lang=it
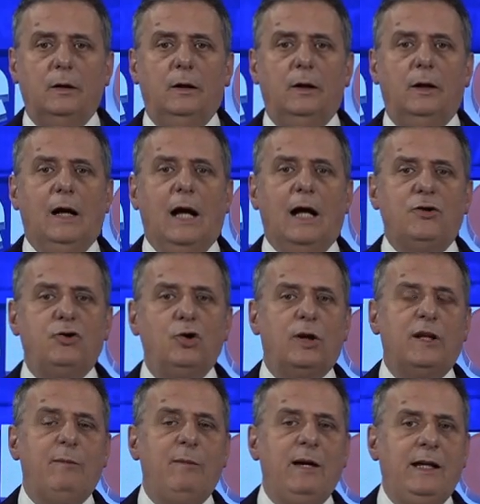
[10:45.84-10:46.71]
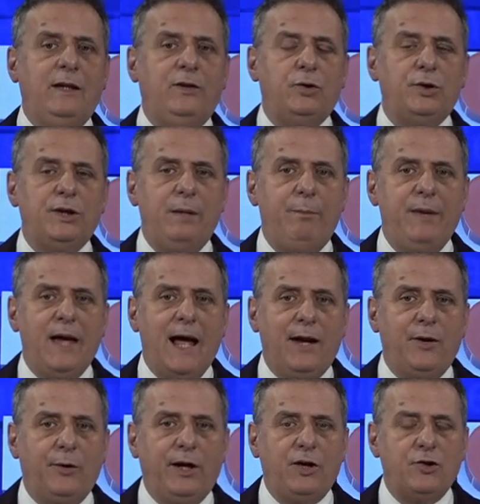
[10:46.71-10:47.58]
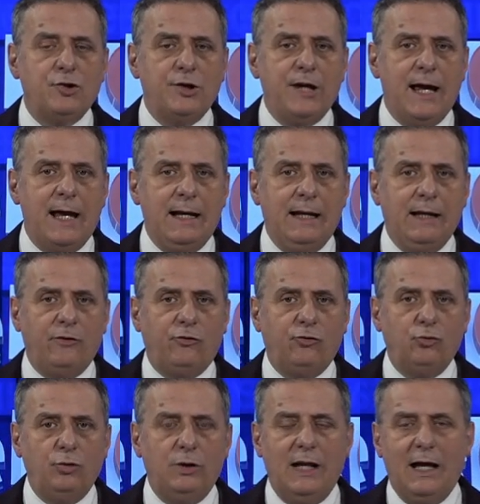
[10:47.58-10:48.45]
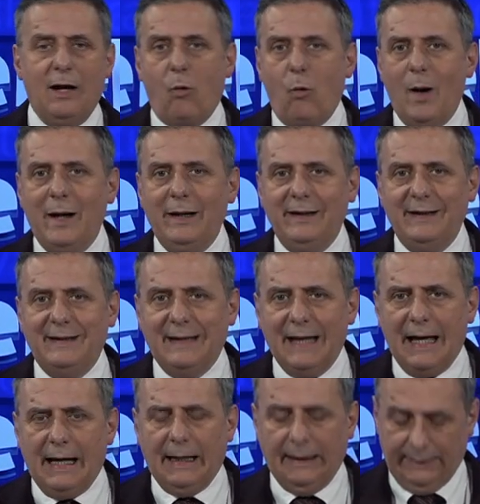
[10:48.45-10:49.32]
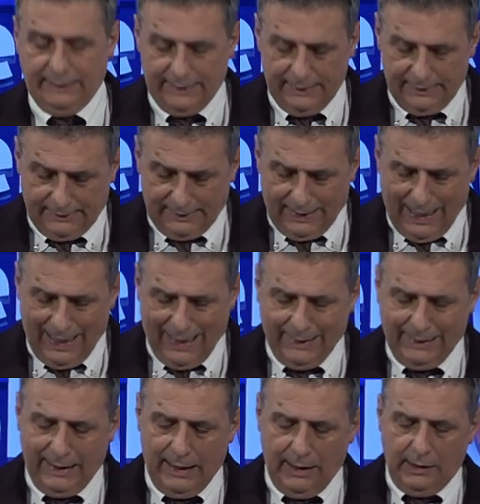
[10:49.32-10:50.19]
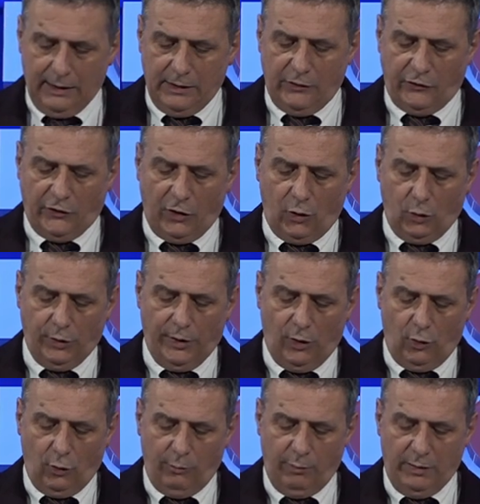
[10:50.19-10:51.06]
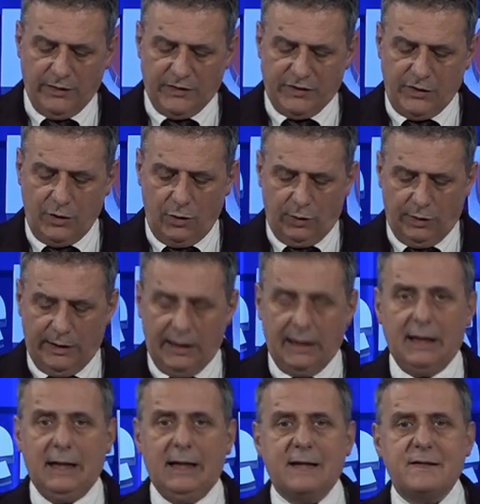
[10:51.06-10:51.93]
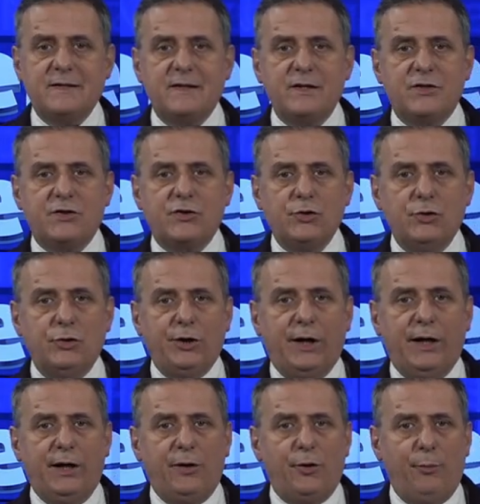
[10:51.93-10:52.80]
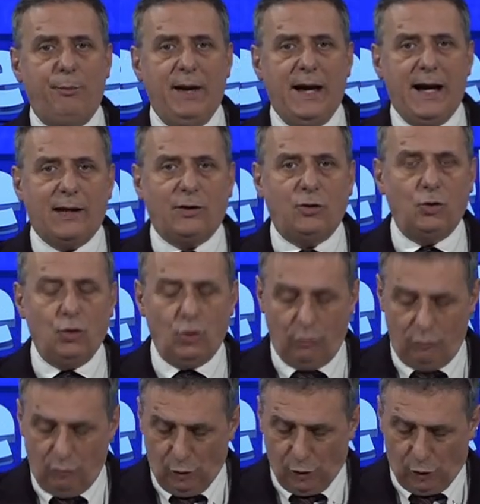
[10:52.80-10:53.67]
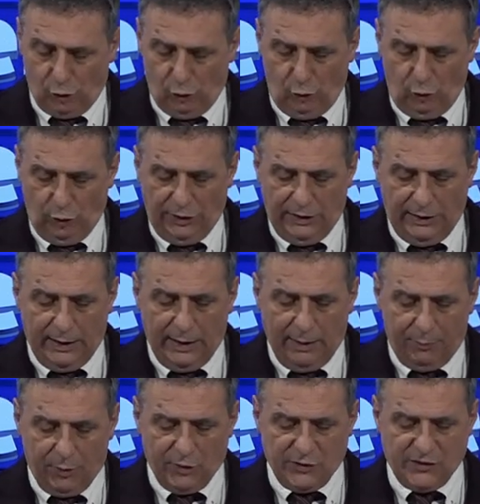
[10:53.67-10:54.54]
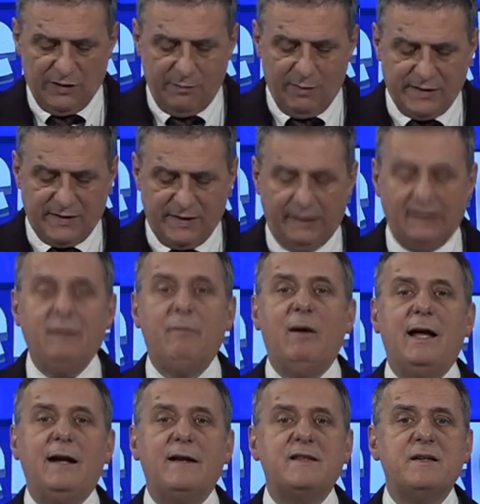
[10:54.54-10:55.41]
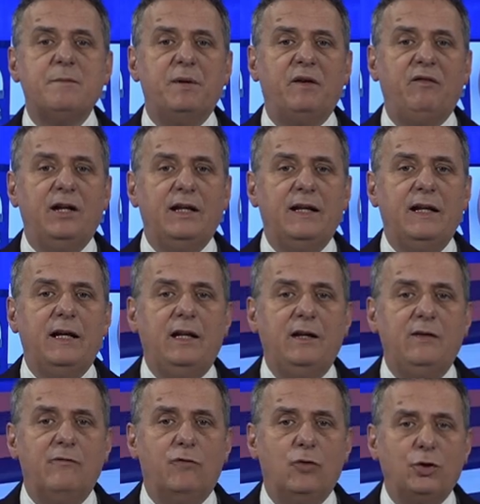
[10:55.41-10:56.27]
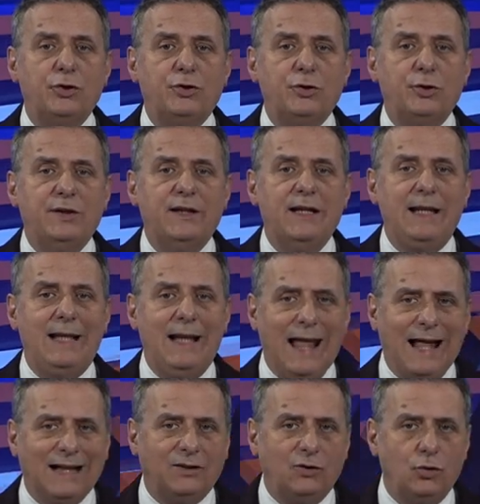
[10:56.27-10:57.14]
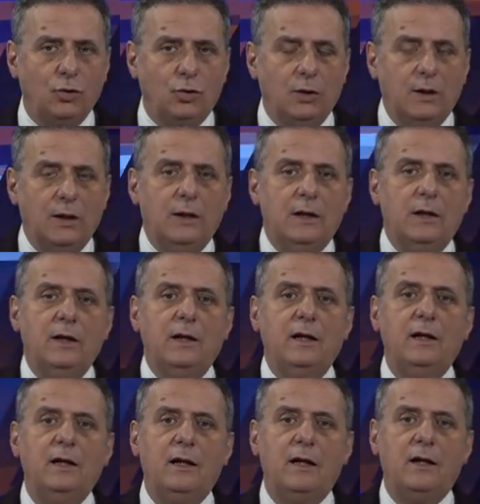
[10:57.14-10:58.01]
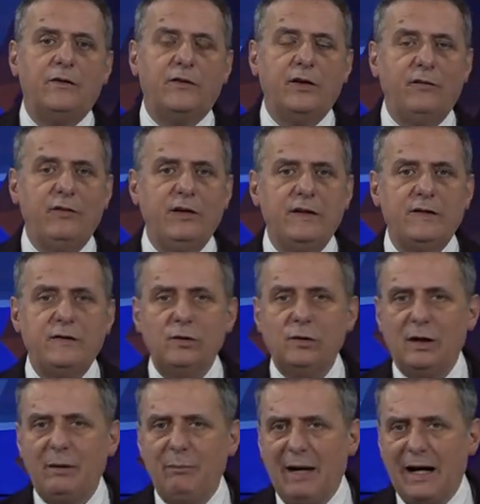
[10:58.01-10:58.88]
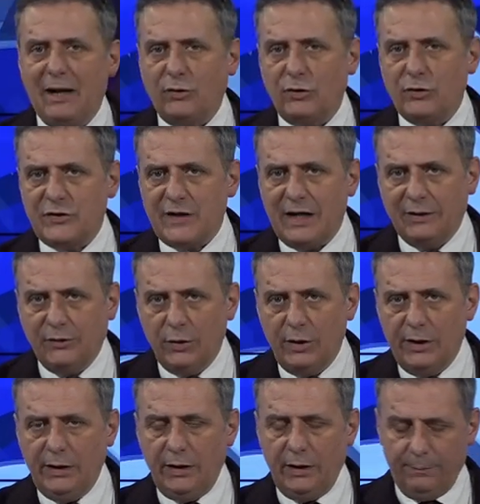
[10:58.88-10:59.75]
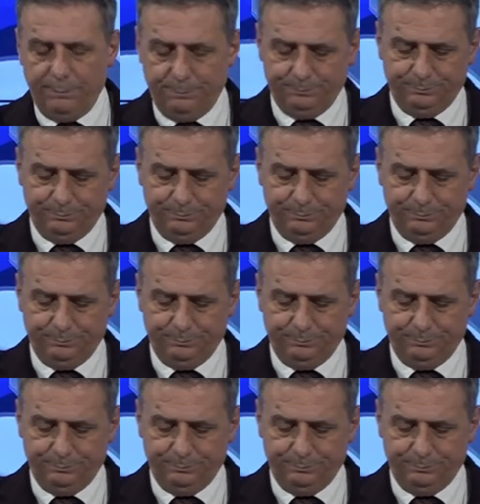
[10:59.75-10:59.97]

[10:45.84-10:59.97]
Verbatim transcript: Aggiornamento del piano regionale sulla qualità dell'aria. In seconda commissione l'assessore Roberto Morroni. Nella prossima settimana si prevede il voto dell'atto. Il servizio Alberto Scattolini.